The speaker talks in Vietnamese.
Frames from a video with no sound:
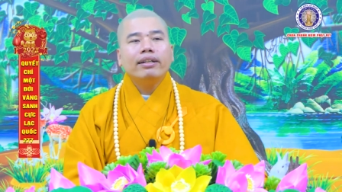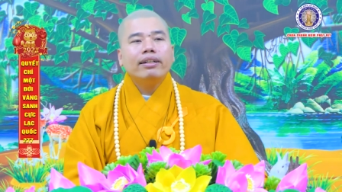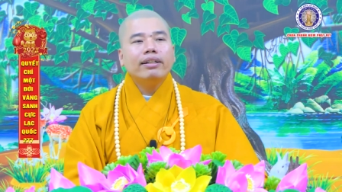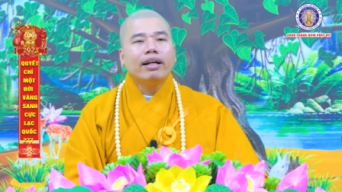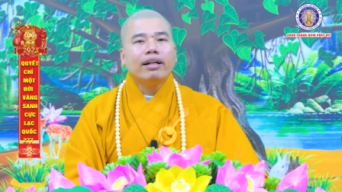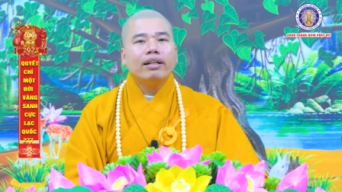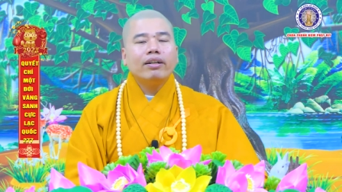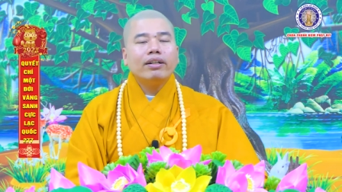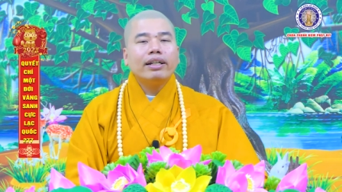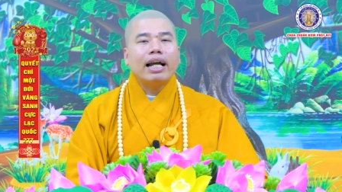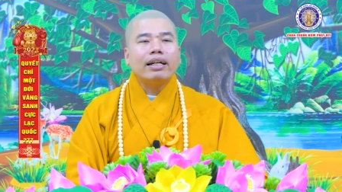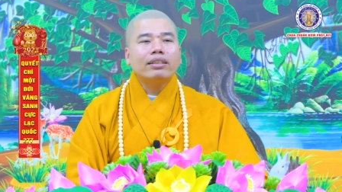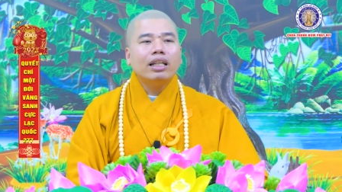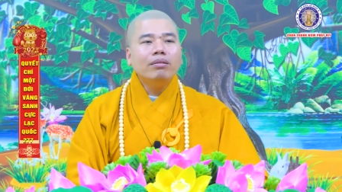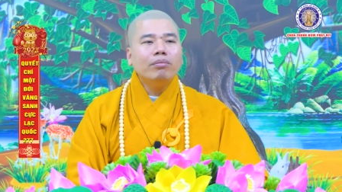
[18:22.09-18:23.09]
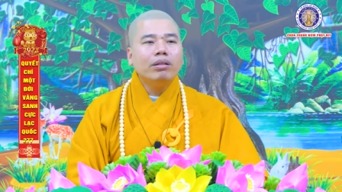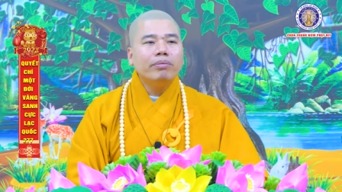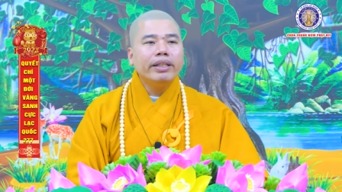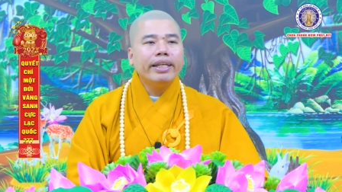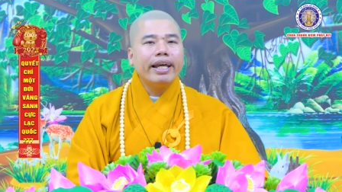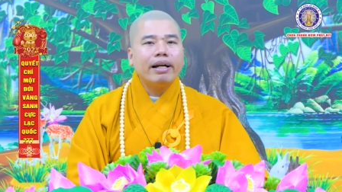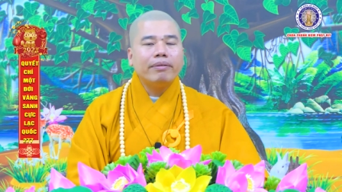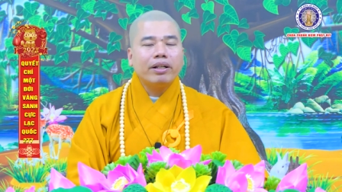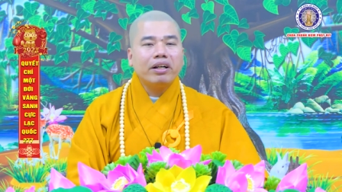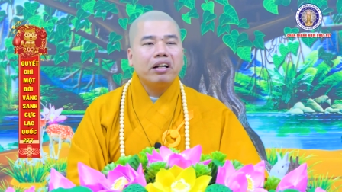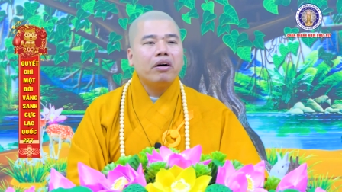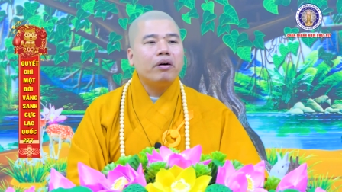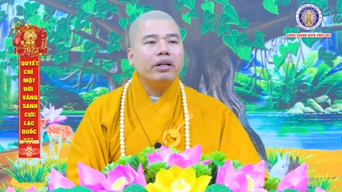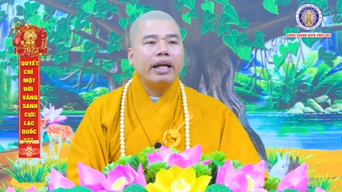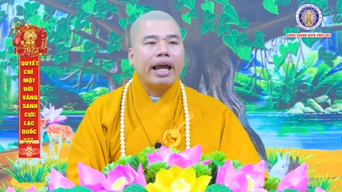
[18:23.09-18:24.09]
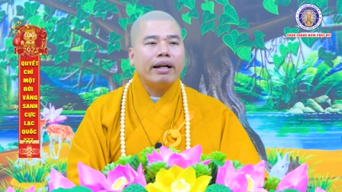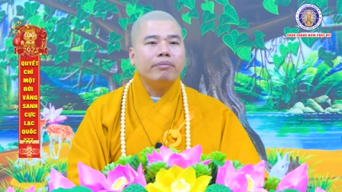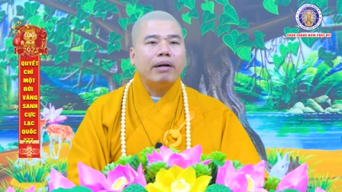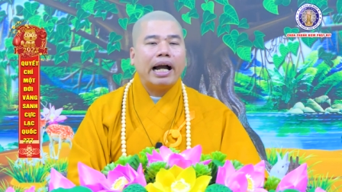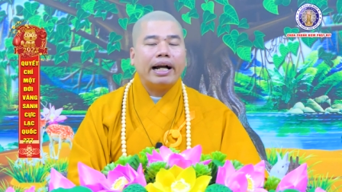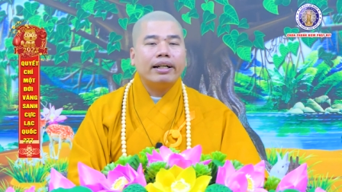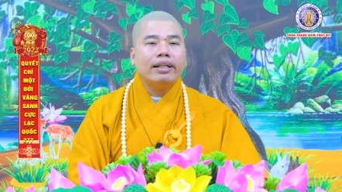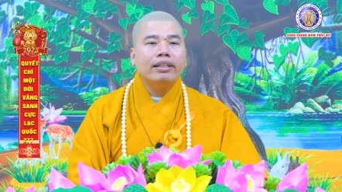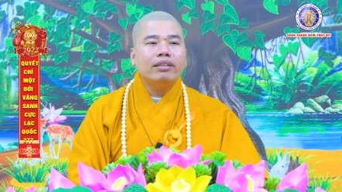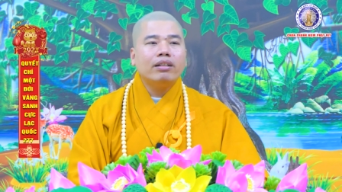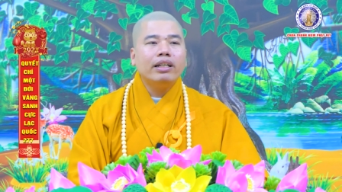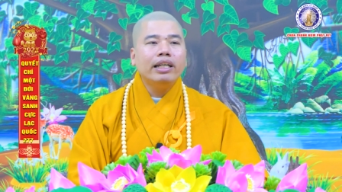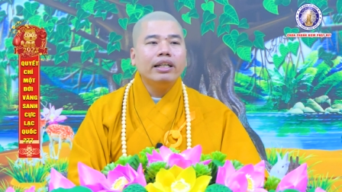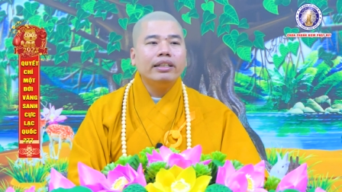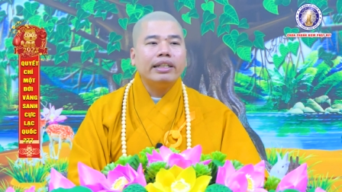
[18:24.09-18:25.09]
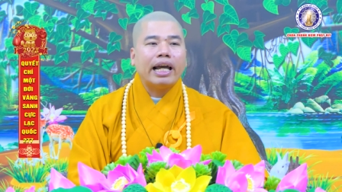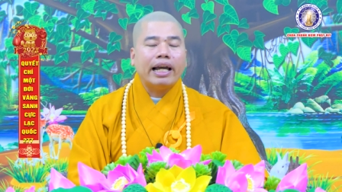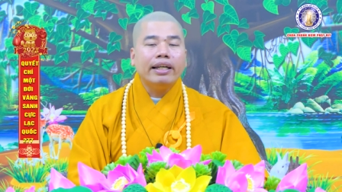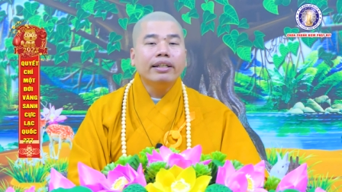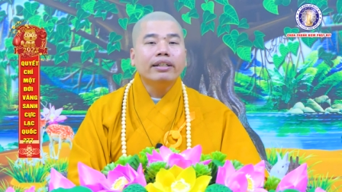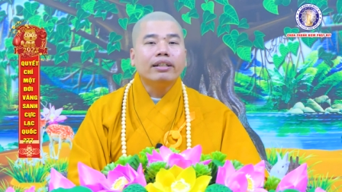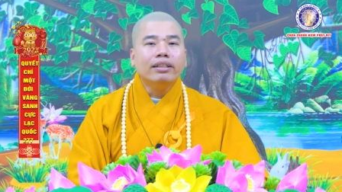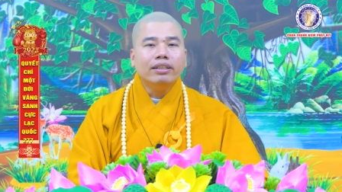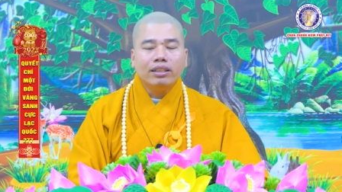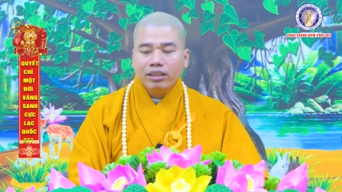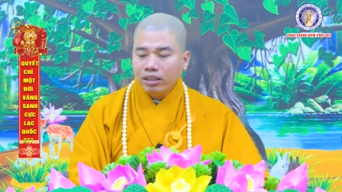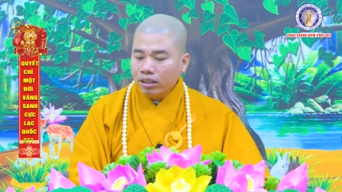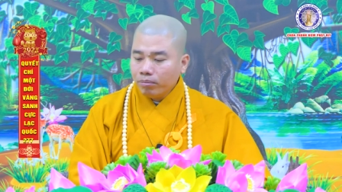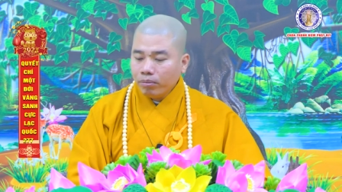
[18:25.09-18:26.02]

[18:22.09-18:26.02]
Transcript: à đừng có nói căng tính mình bây giờ mà nói thôi ăn mặn đi cho yên nhà yên cửa